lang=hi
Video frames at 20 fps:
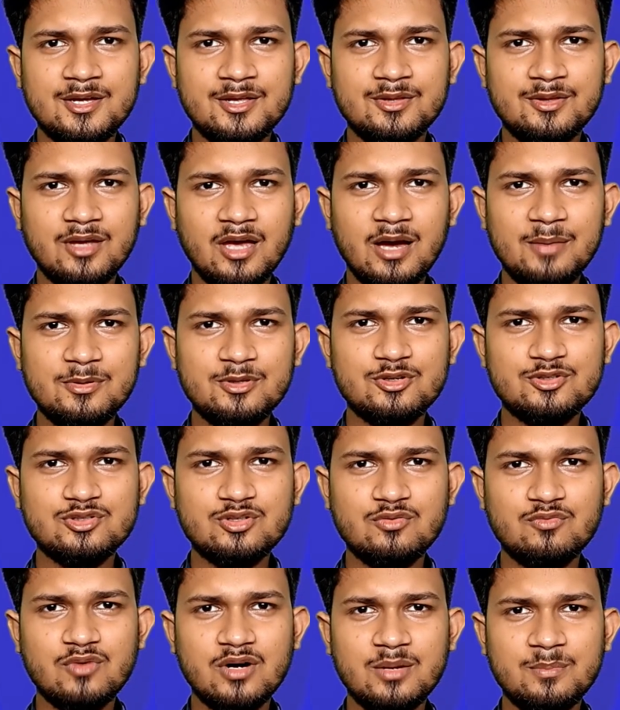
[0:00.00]
तो यहाँ पे
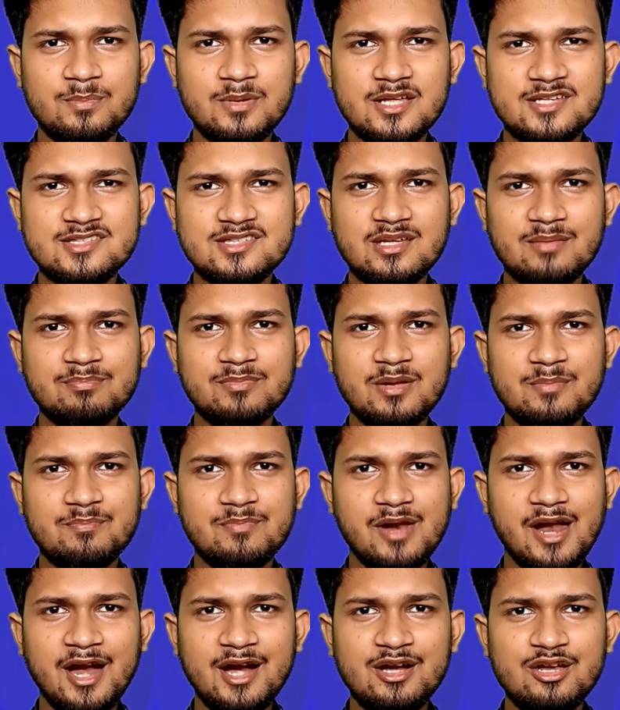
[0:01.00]
दोस्तों वन प्लस ने अपने
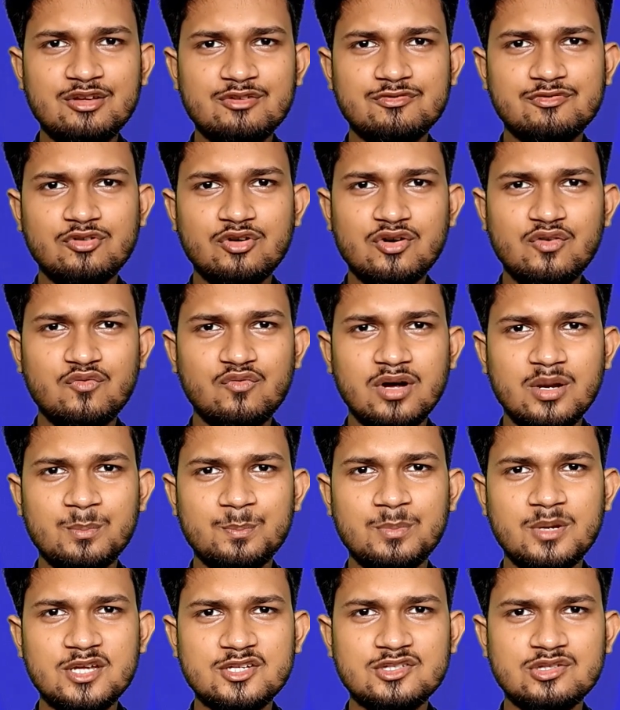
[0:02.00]
ब्रांड न्यू फोन वन
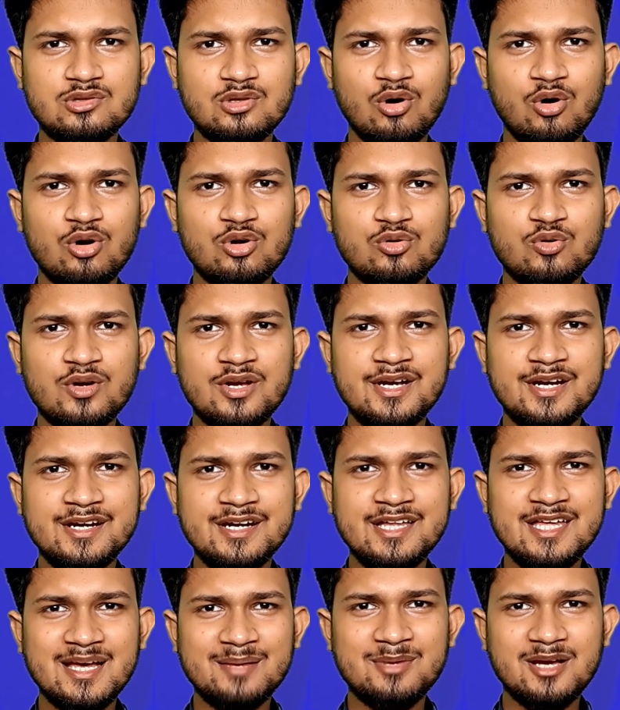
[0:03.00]
प्लस नॉट को
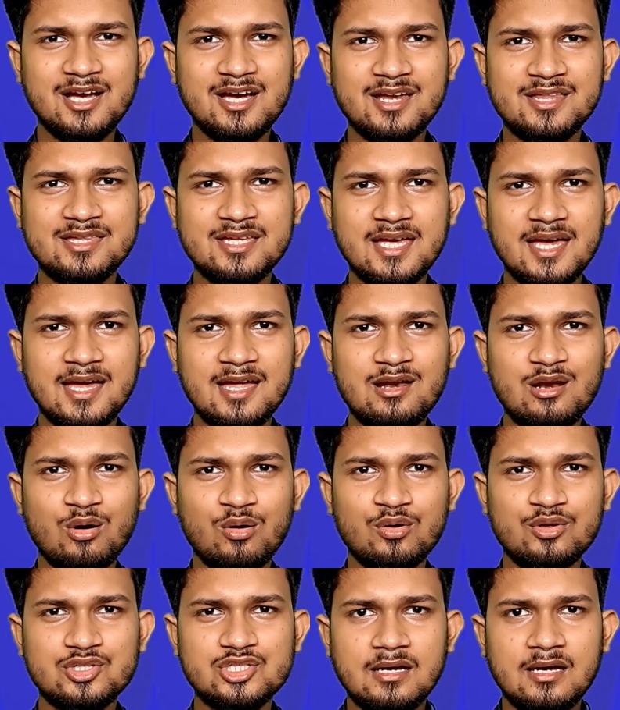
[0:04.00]
इंडिया में कर दिया है
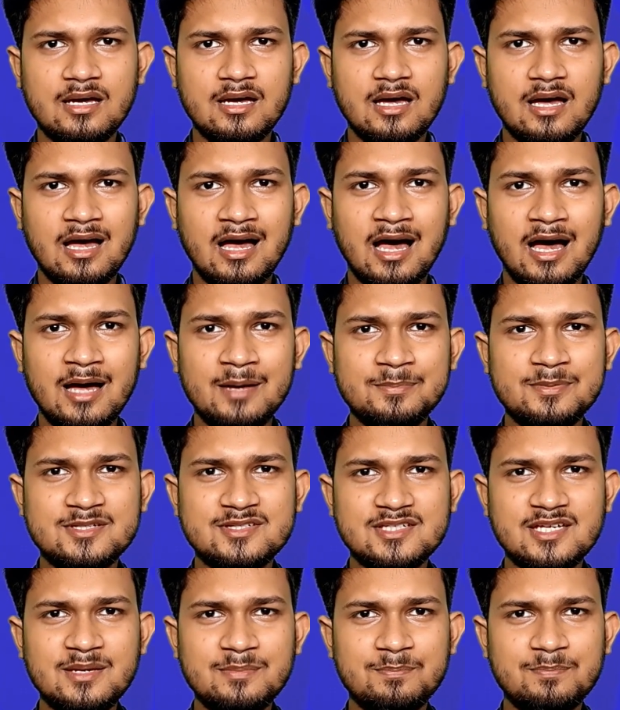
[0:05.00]
लॉन्च आप
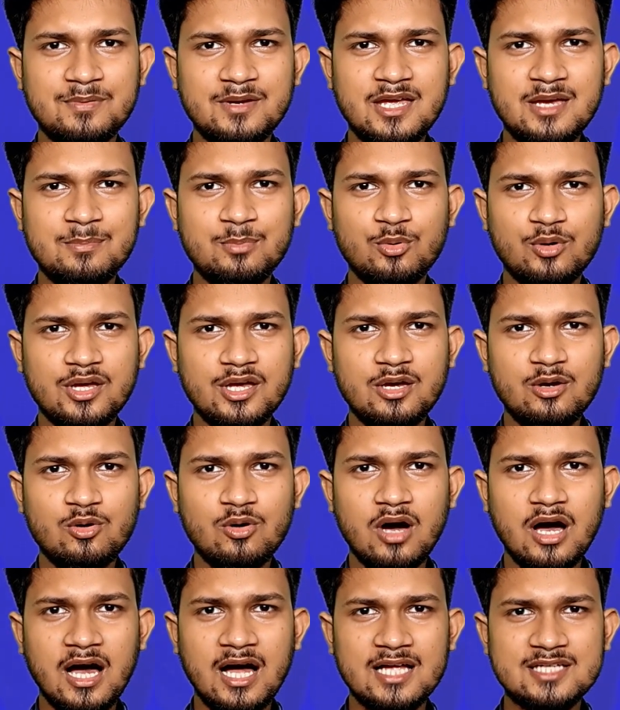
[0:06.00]
इसकी प्री बुकिंग को
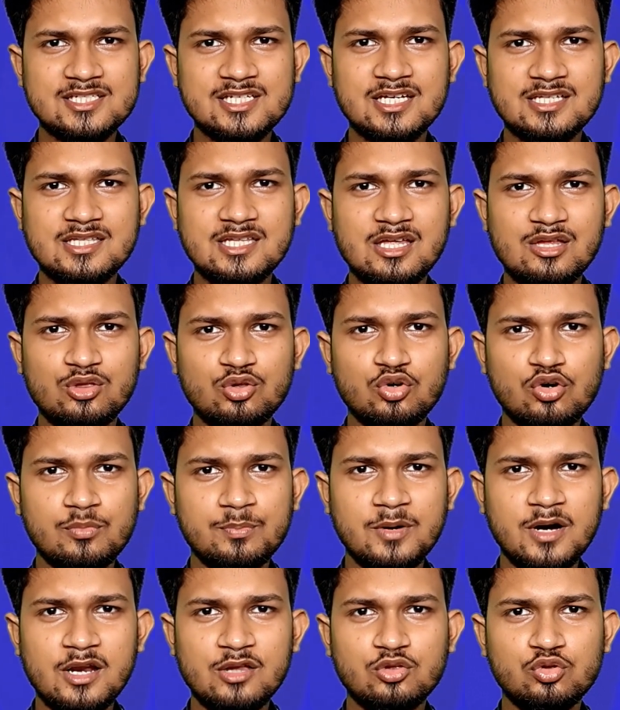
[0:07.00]
आज के दिन
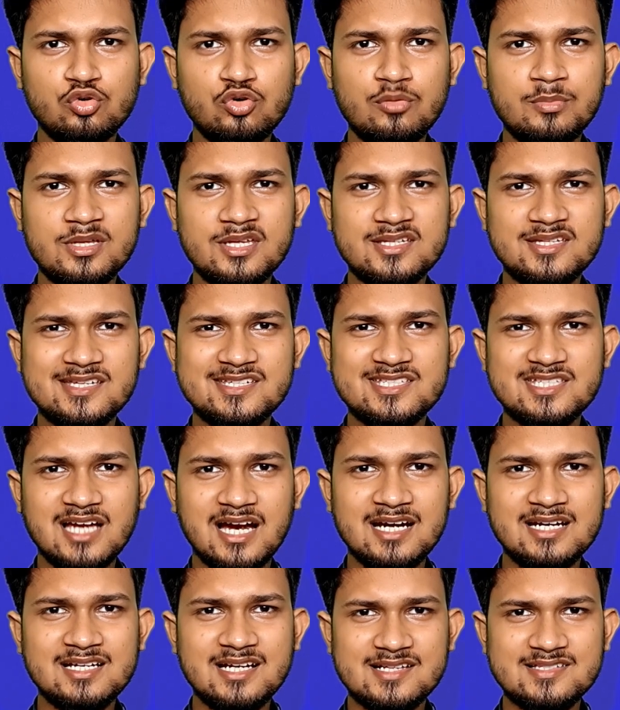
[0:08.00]
दोपहर दो, दो बजे से
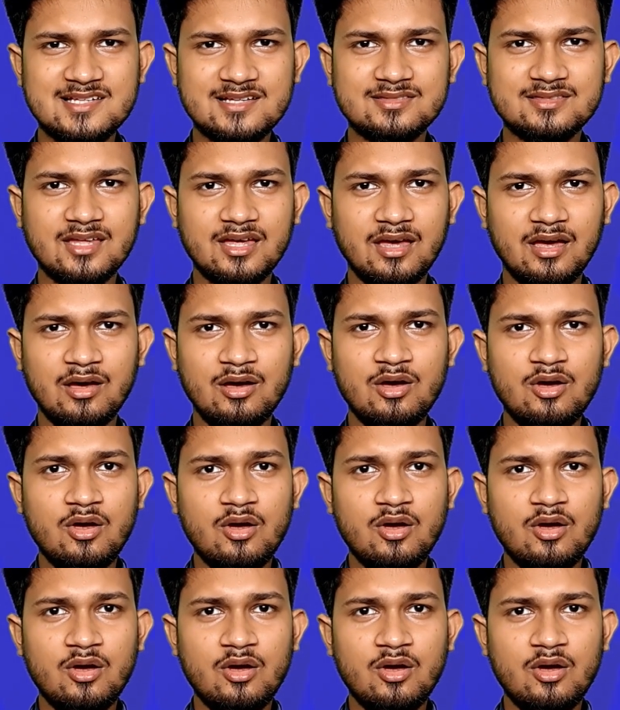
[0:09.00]
स्टार्ट कर सकते हैं